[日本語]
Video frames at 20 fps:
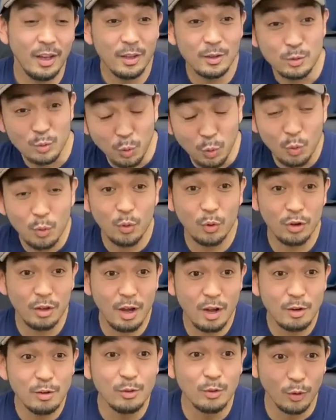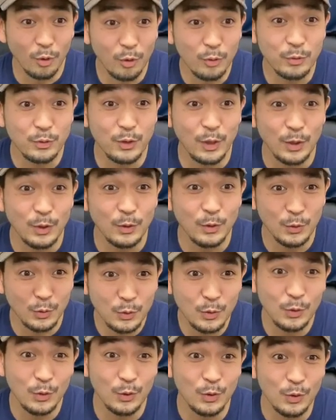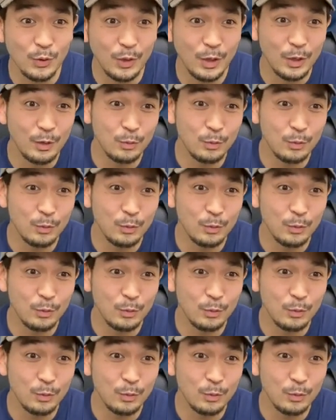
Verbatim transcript: そこやるのっていう、